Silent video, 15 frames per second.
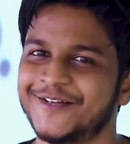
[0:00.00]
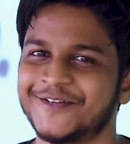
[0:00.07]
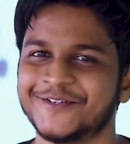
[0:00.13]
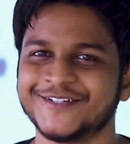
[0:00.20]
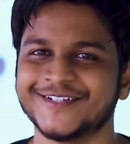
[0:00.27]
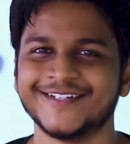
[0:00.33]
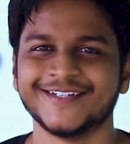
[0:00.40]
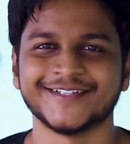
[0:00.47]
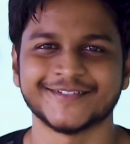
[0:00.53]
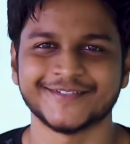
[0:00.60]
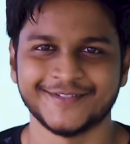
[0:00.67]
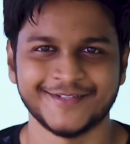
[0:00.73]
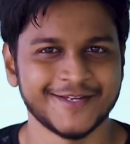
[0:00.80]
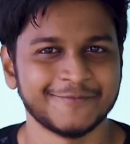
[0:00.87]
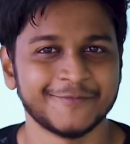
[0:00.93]
హెల్లో
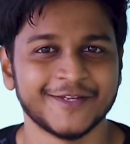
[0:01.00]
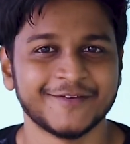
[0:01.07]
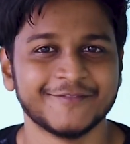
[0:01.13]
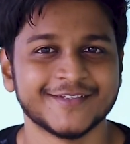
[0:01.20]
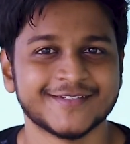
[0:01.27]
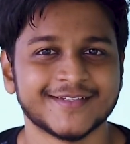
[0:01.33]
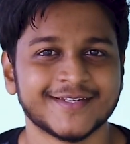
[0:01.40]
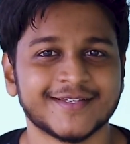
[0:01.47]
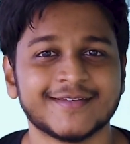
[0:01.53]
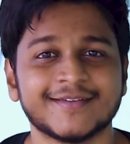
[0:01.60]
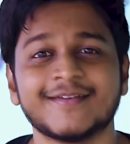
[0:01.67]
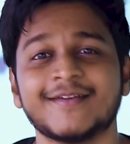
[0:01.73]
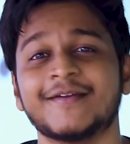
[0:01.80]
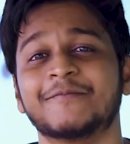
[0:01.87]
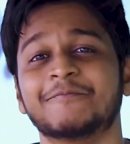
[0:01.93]
డలింగ్స్ నేను మీ అన్వేష్ని